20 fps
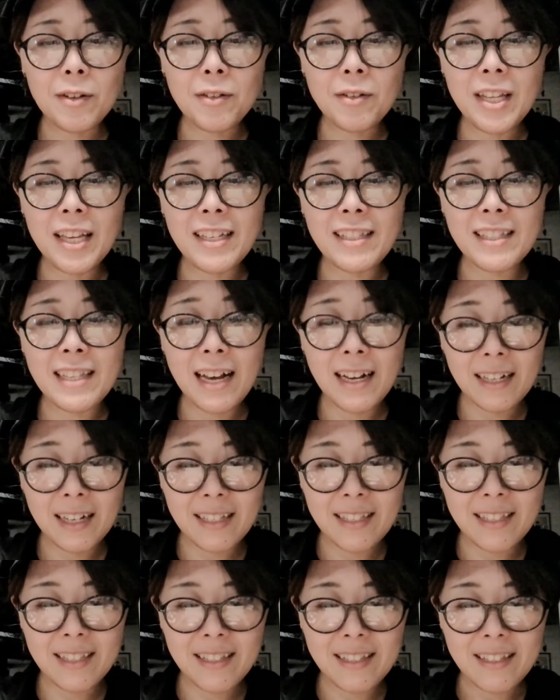2006年3
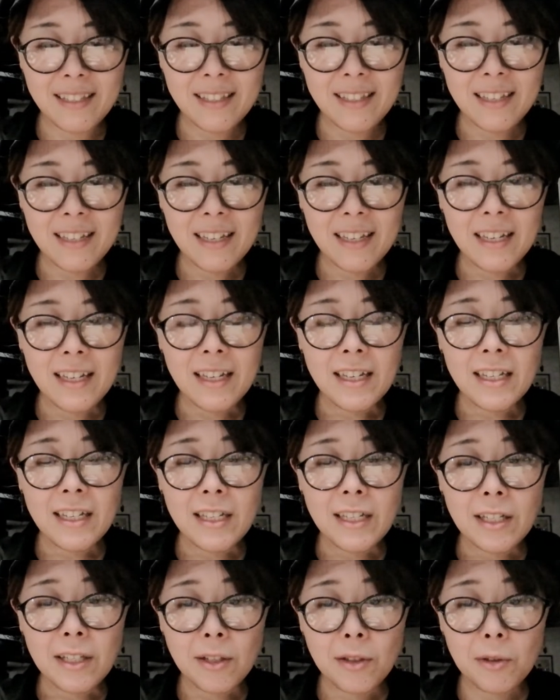月
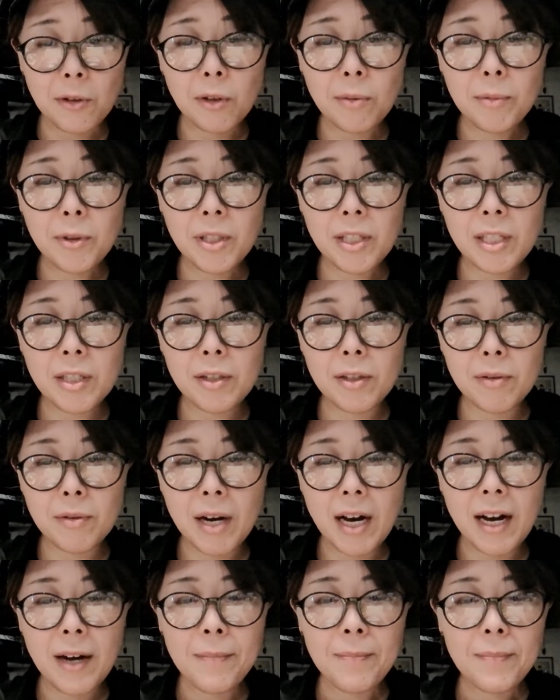スローミュージック
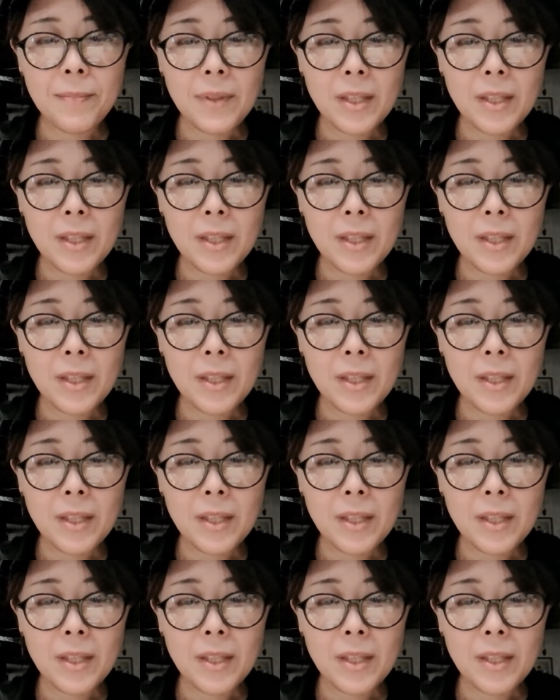は